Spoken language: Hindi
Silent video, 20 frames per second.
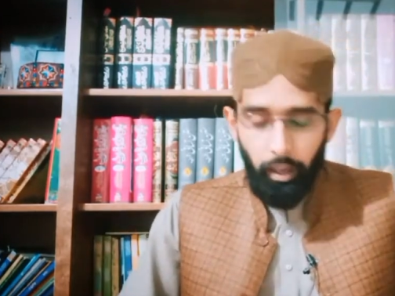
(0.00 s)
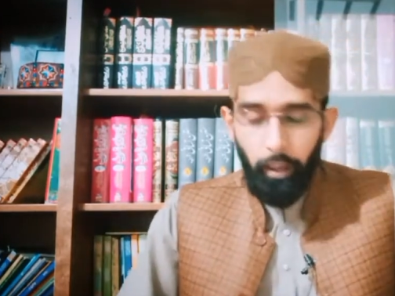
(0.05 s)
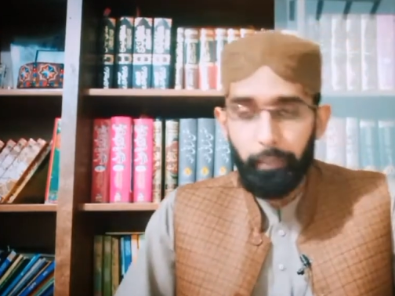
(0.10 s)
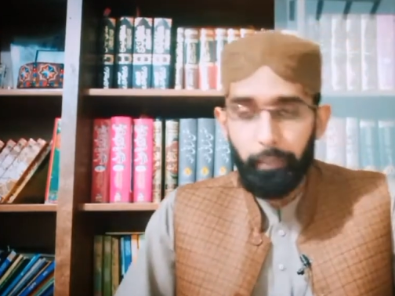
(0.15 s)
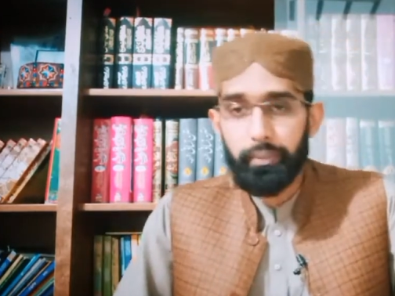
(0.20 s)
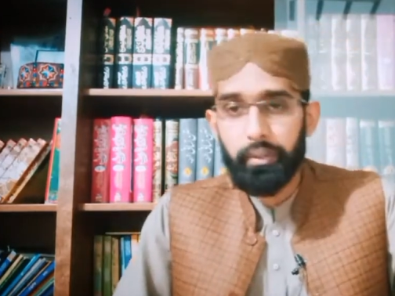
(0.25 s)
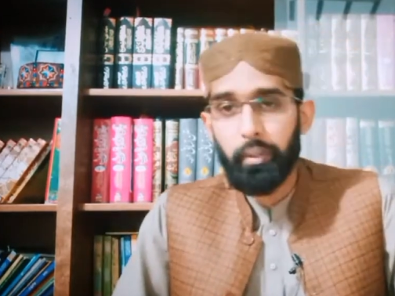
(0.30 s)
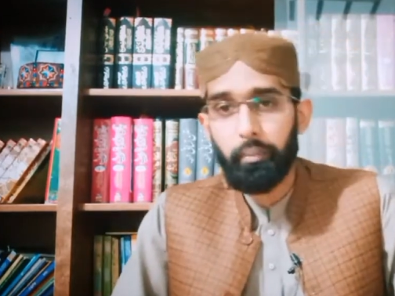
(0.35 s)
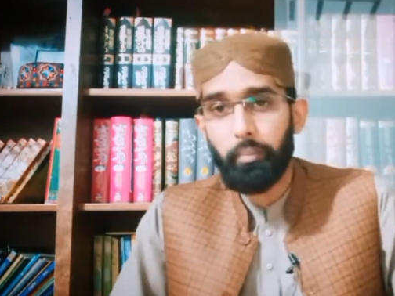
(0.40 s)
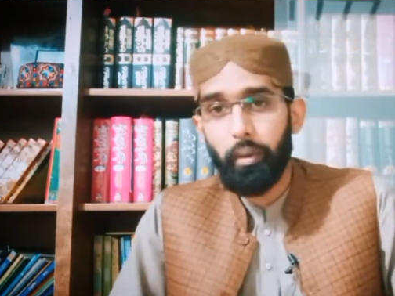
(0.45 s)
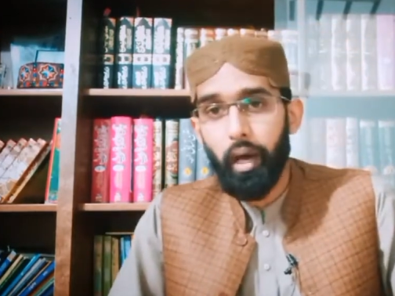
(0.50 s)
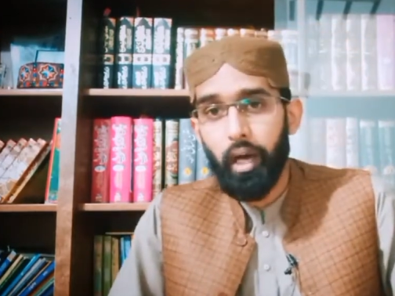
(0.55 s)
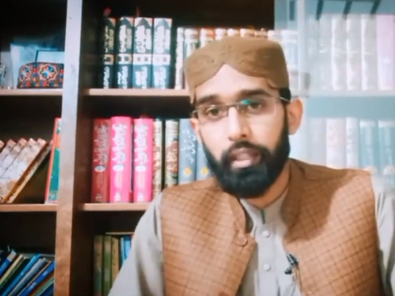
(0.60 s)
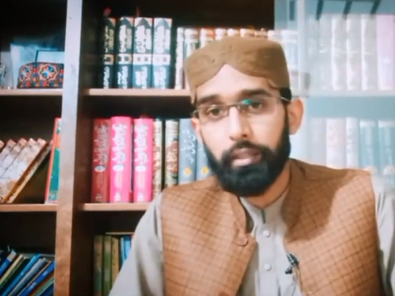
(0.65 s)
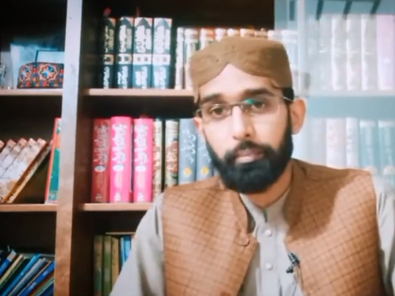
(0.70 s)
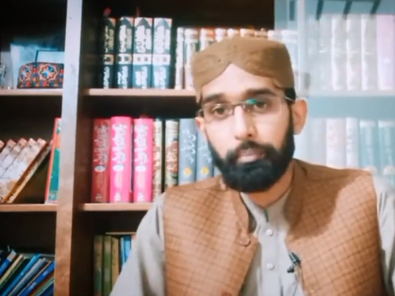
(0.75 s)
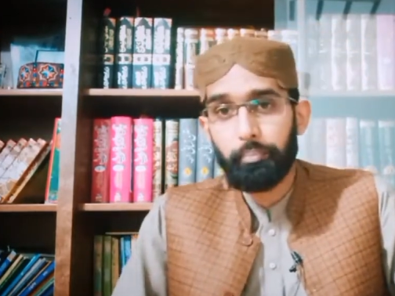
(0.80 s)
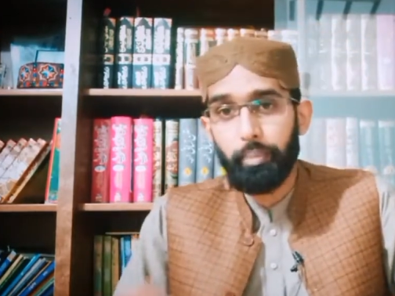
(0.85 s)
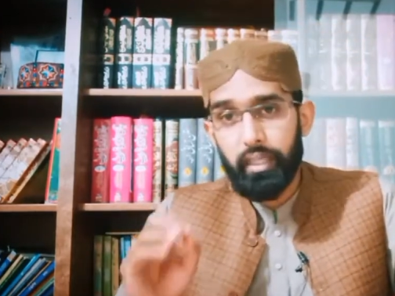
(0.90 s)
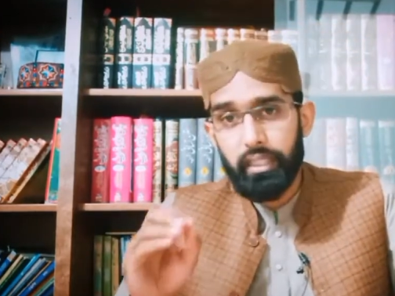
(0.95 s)
अब ये
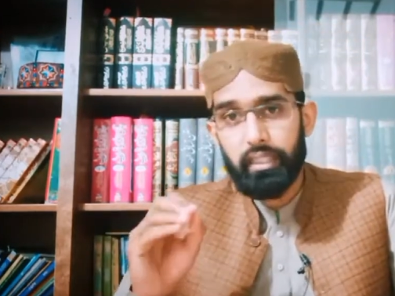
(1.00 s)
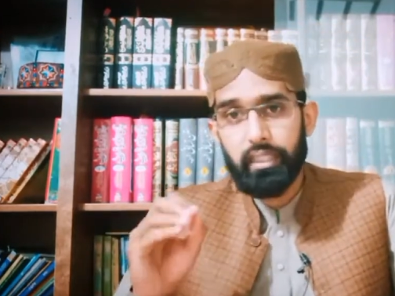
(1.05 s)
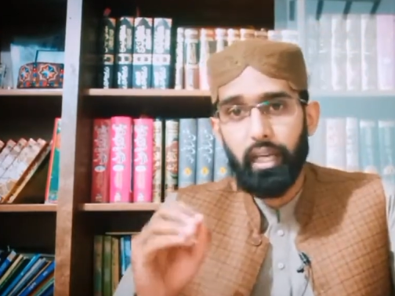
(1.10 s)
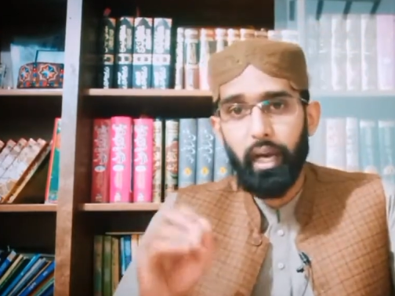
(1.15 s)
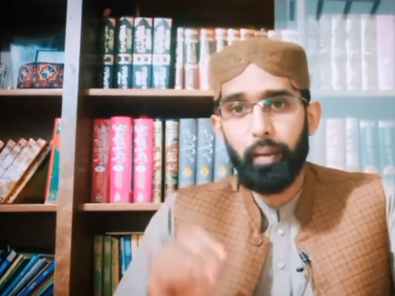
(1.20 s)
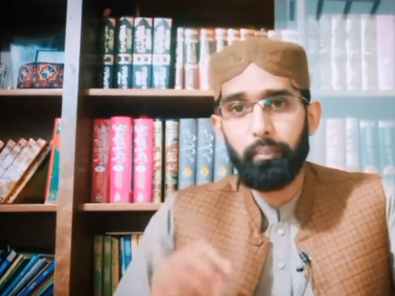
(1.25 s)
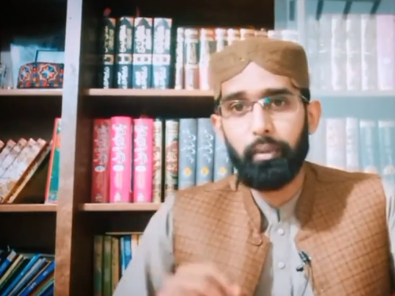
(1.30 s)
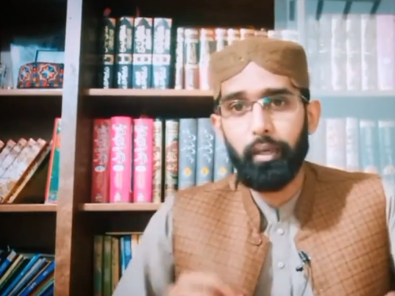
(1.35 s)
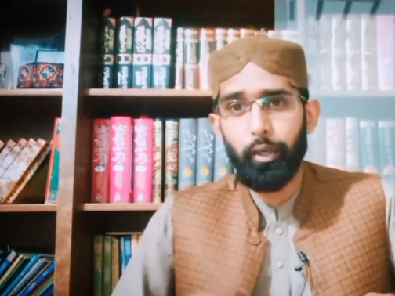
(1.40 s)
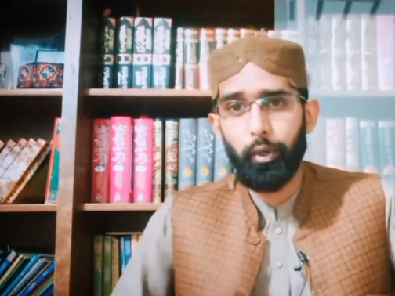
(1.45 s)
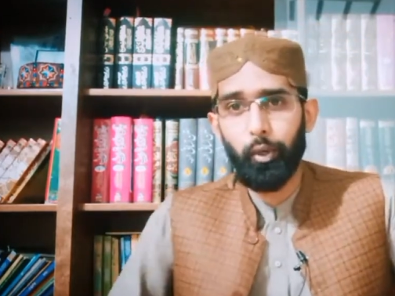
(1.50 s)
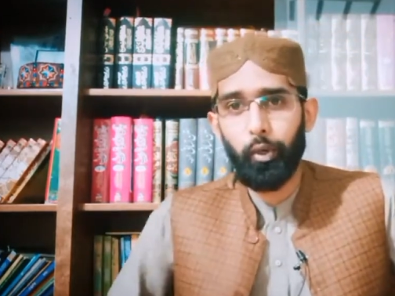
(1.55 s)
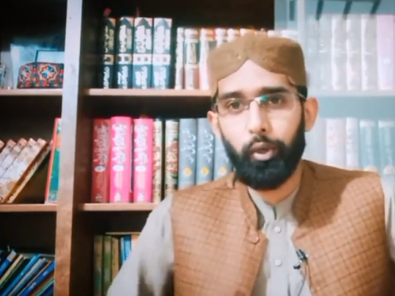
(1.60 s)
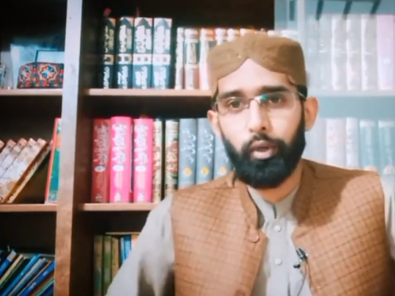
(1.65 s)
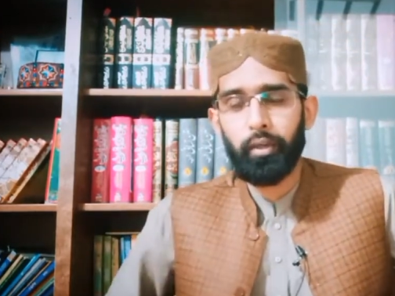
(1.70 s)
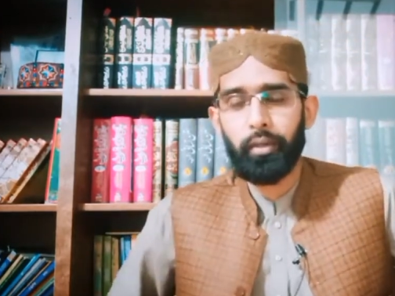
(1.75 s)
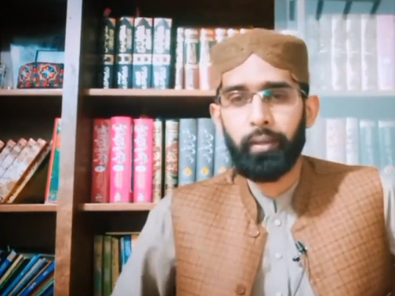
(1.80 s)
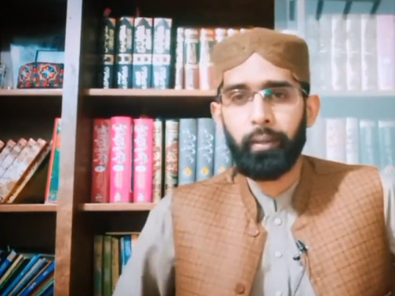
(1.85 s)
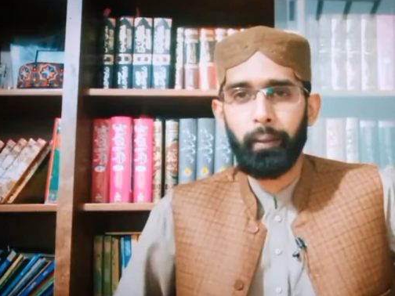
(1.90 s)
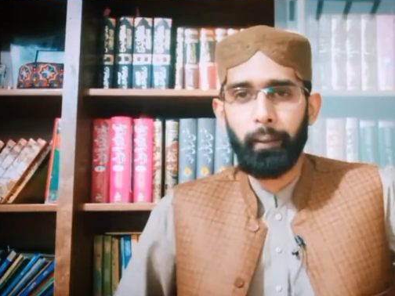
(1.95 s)
बात बड़ी काबिल
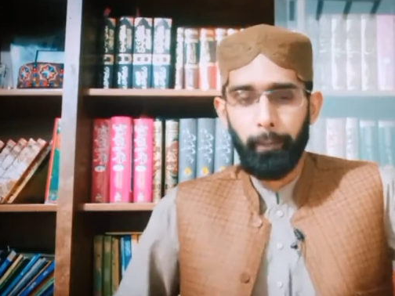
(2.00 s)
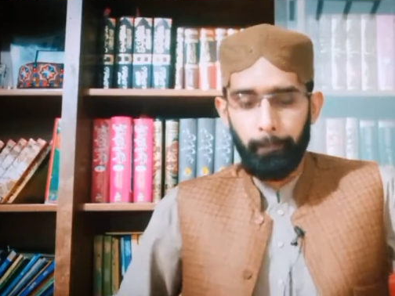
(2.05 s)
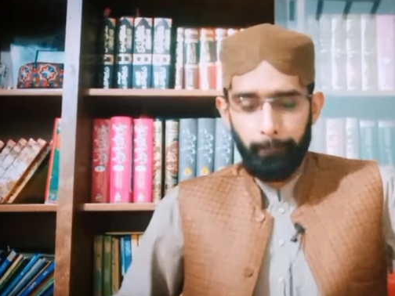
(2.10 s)
गौर है